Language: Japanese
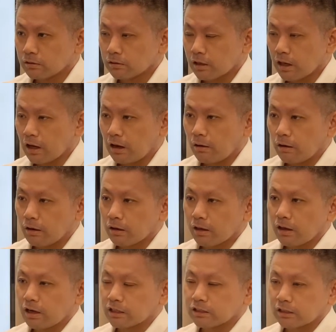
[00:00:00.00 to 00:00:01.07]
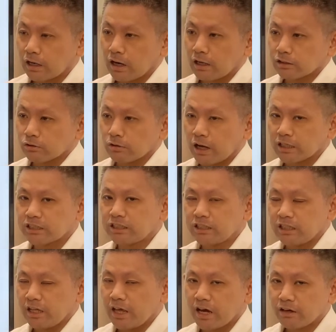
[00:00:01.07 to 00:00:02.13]
怪我、怪我したらそのはちに
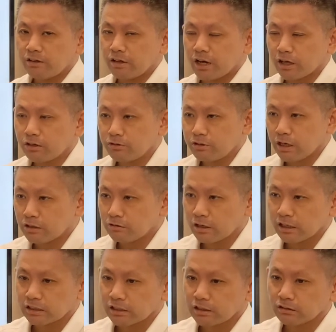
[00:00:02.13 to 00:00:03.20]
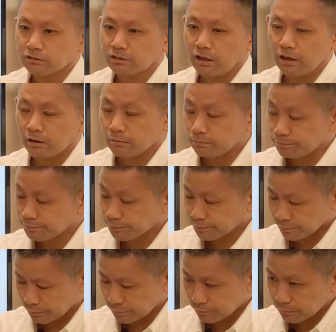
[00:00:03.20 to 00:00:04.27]
んでやり野球をやるわけじゃなくて、
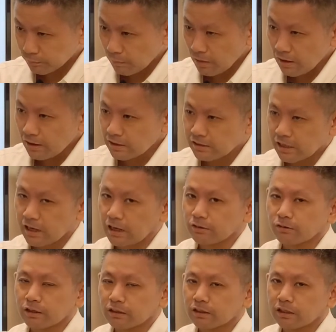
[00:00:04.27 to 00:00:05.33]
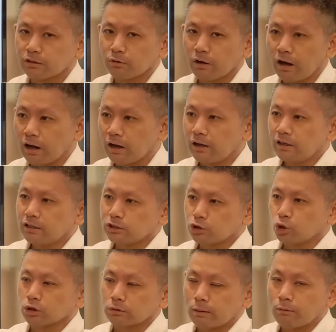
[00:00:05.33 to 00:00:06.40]
セカンドだった人が
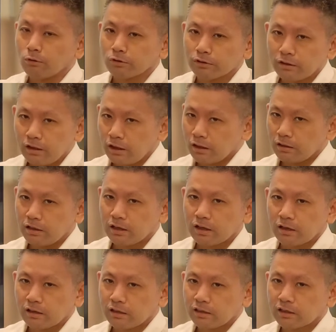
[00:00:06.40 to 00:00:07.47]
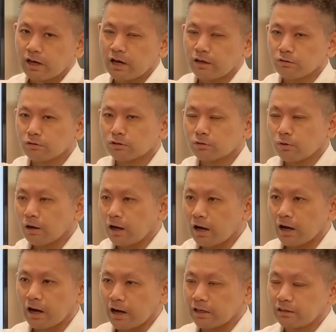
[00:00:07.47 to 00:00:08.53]
ショート守ってで控えの人が
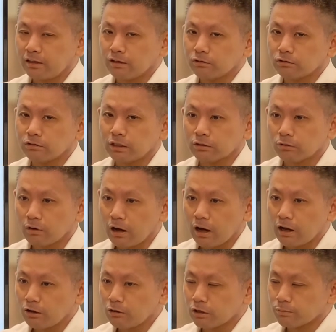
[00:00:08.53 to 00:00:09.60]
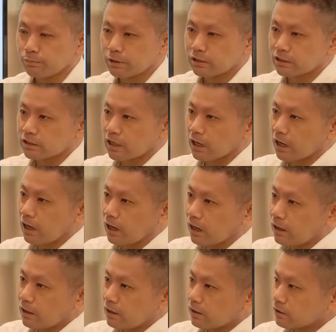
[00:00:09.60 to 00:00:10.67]
入ってくるだとか、あるいはピッチャー
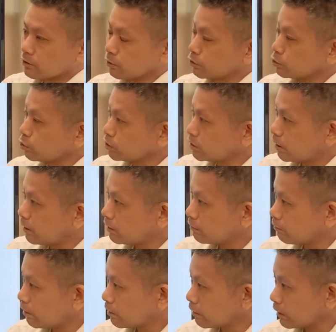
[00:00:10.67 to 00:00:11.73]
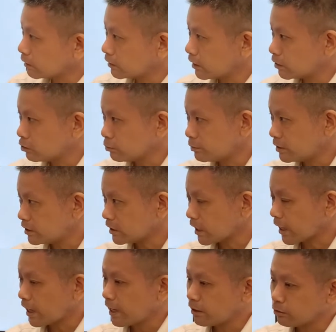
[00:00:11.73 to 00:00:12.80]
がその調子が 悪, 悪かったらその
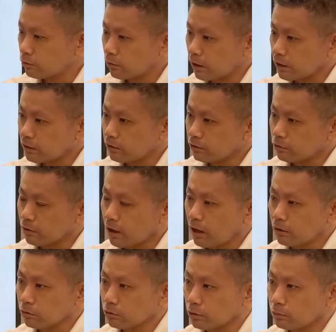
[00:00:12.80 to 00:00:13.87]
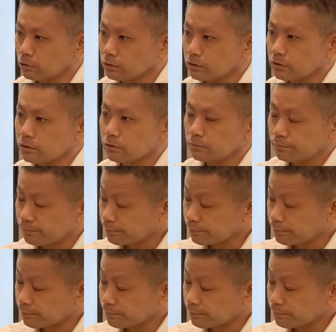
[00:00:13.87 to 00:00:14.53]
ピッチャー変えるとかっていうのはあると思うんですよね。